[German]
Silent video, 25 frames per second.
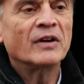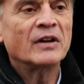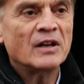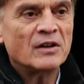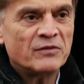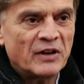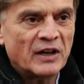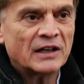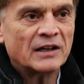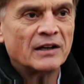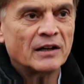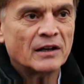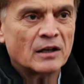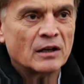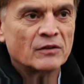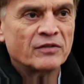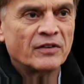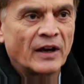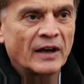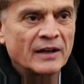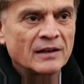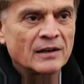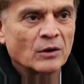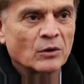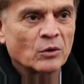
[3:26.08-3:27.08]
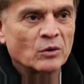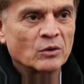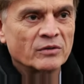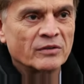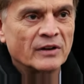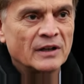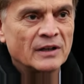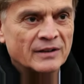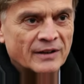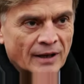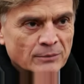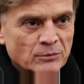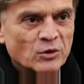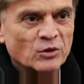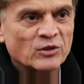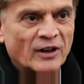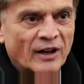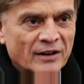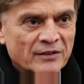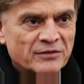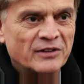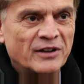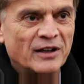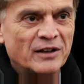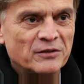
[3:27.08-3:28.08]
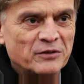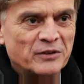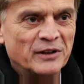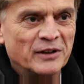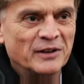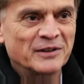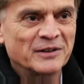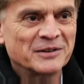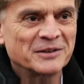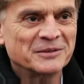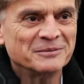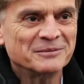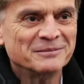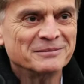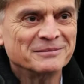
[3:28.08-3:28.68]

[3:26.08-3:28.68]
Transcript: Wenn eine wirkliche Veränderung will, der muss AfD wählen.